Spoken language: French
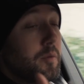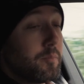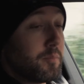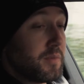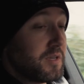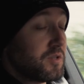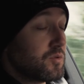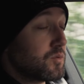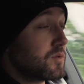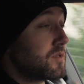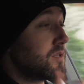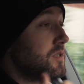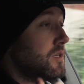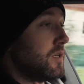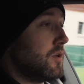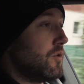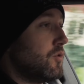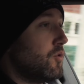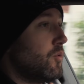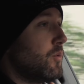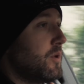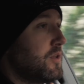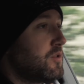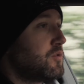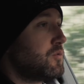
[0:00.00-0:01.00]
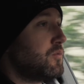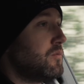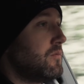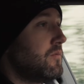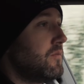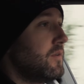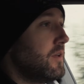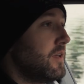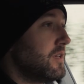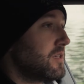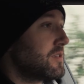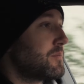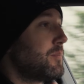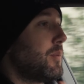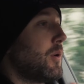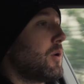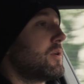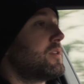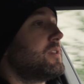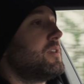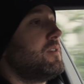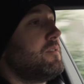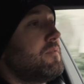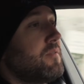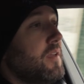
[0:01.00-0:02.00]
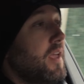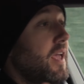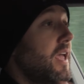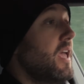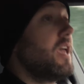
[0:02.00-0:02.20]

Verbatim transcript: mais aussi de SUV sportifs